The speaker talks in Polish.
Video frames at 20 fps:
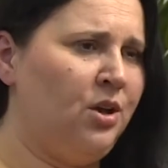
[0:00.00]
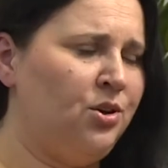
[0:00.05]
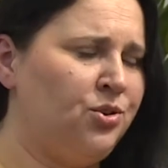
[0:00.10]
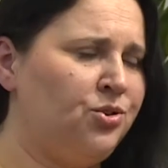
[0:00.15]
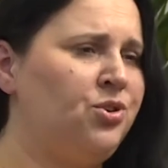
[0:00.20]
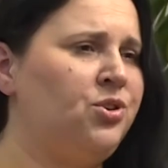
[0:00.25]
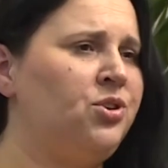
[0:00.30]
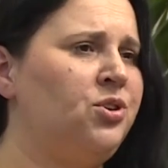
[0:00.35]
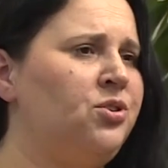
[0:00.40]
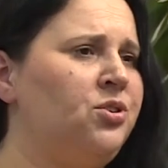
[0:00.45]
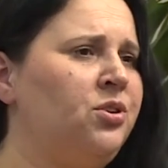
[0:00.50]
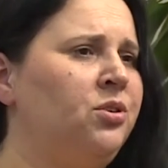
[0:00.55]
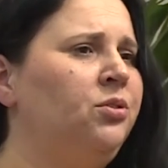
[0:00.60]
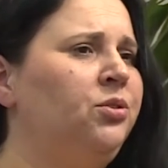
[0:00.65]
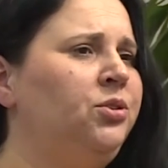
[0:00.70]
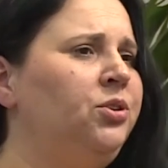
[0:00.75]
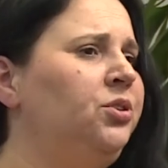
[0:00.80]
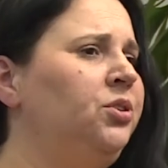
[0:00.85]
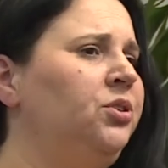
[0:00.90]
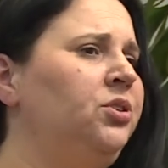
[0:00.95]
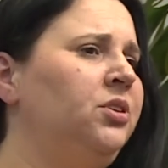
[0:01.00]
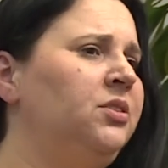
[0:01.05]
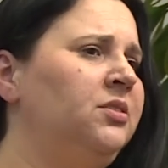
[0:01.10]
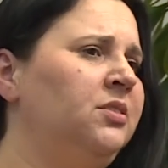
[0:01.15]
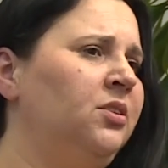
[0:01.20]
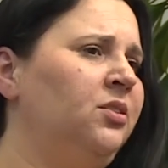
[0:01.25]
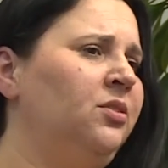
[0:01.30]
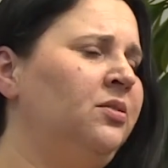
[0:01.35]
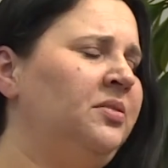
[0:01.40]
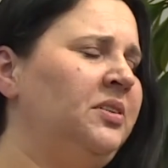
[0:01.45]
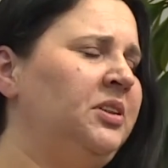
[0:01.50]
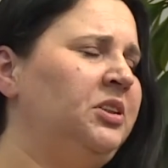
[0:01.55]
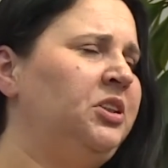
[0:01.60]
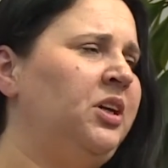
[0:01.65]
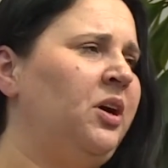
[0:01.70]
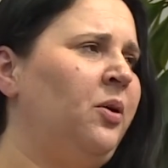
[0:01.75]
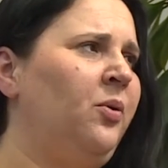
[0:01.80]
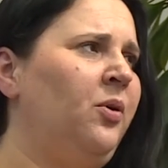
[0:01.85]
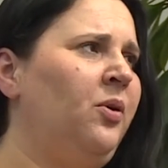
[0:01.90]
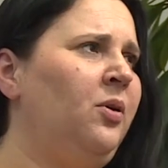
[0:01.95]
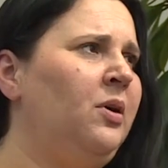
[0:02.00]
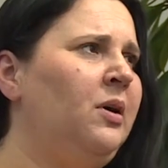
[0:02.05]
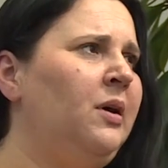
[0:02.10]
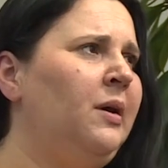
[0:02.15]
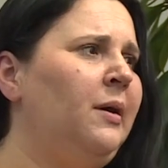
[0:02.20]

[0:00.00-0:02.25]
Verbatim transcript: że się czegoś dziecko dowiedziało,